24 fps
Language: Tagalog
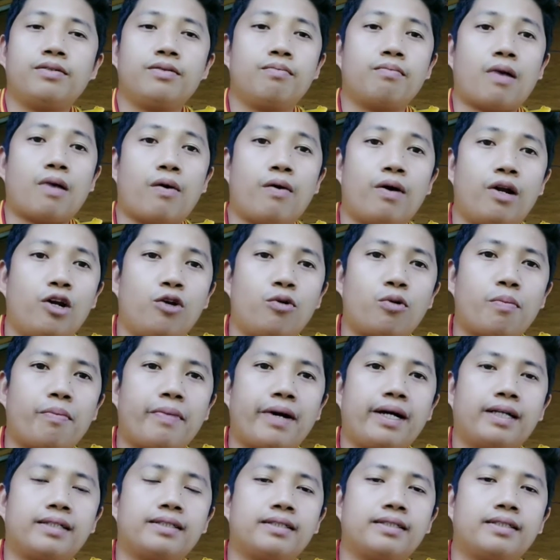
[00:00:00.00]
bawal
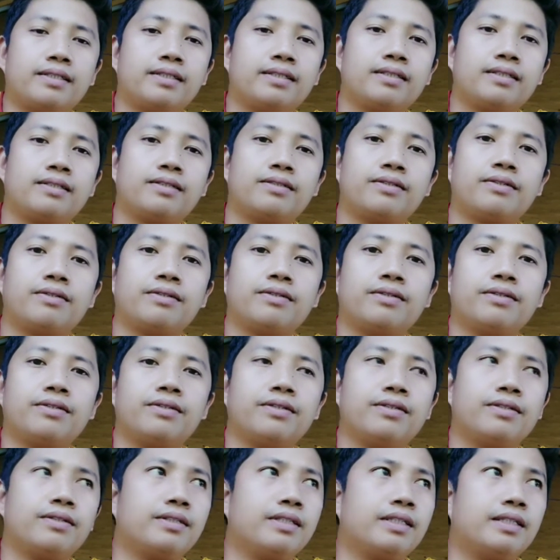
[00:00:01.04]
lumabas.
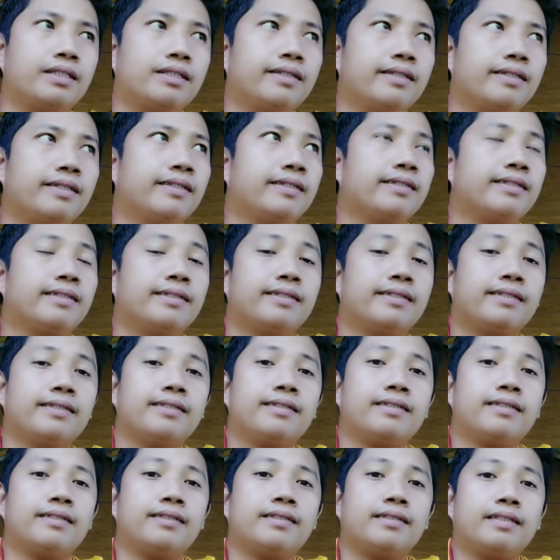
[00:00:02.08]
So,
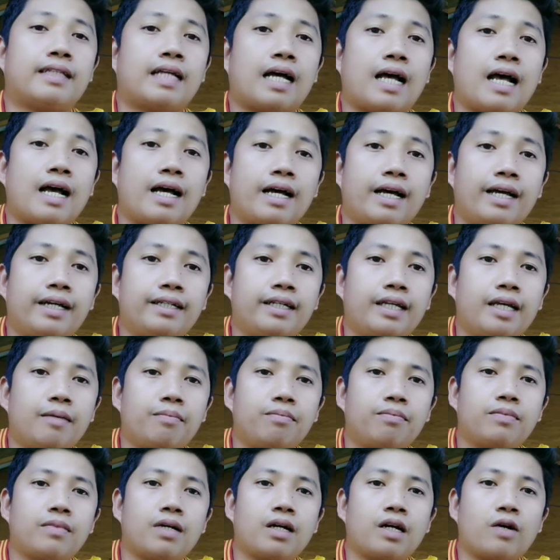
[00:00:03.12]
nakakainip,
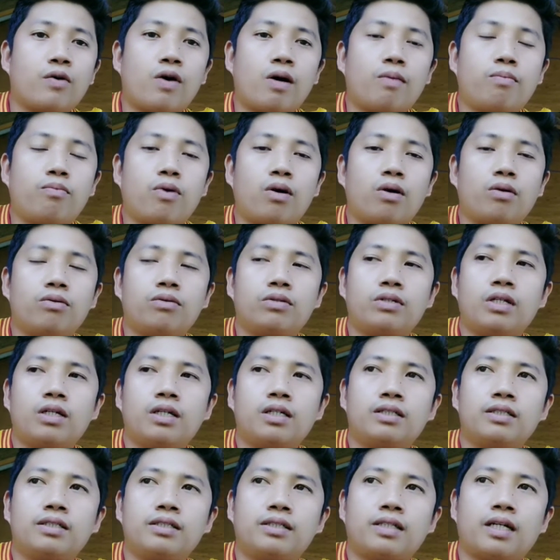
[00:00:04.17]
gagawa pa ako
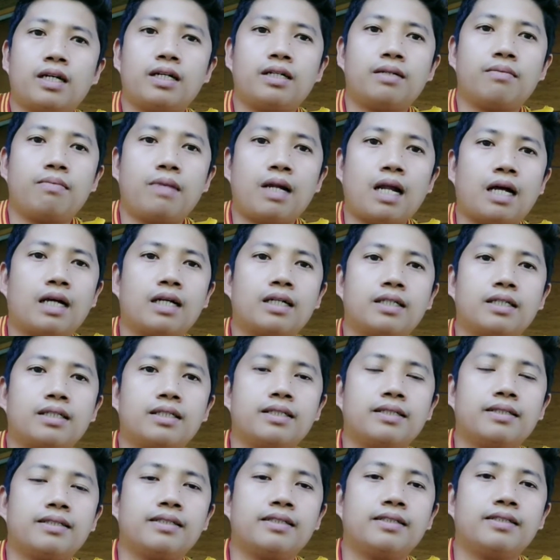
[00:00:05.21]
ng isang vlog
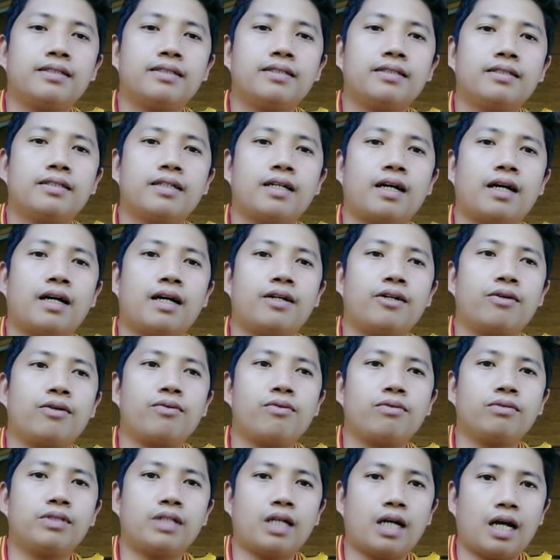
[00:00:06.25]
uh, na kung
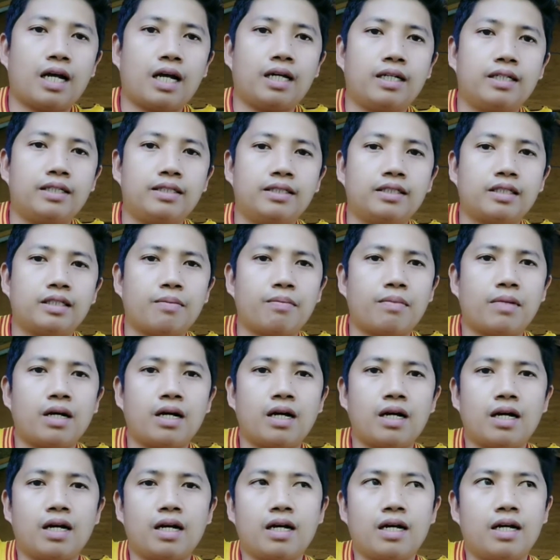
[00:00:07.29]
saan sa mga
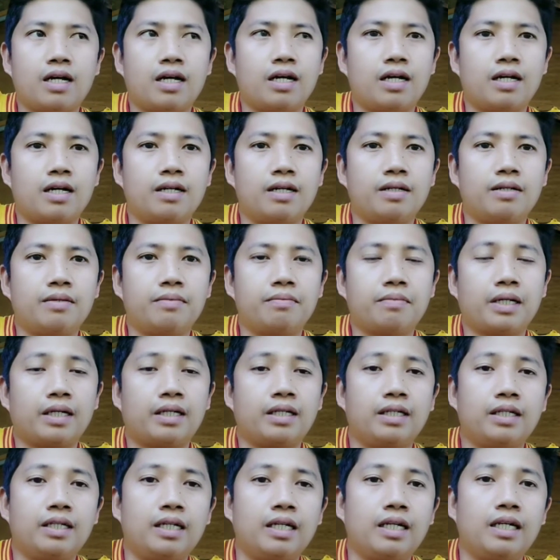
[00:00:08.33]

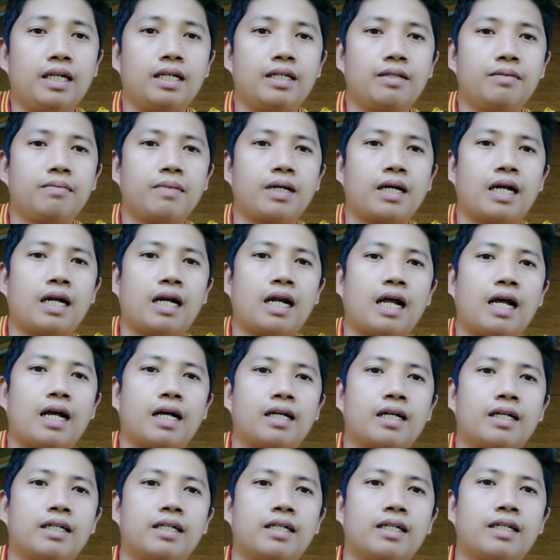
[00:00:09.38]
mahilig
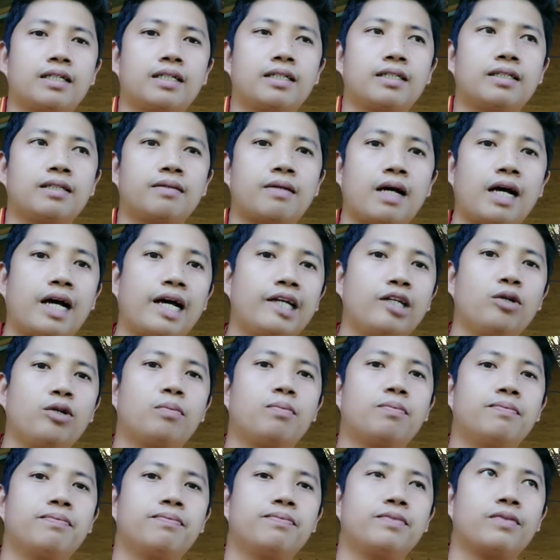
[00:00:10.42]
mag-alaga ng hayop,
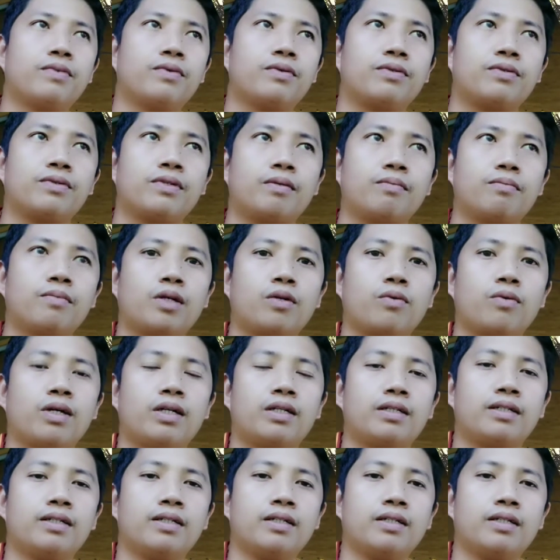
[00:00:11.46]
number one.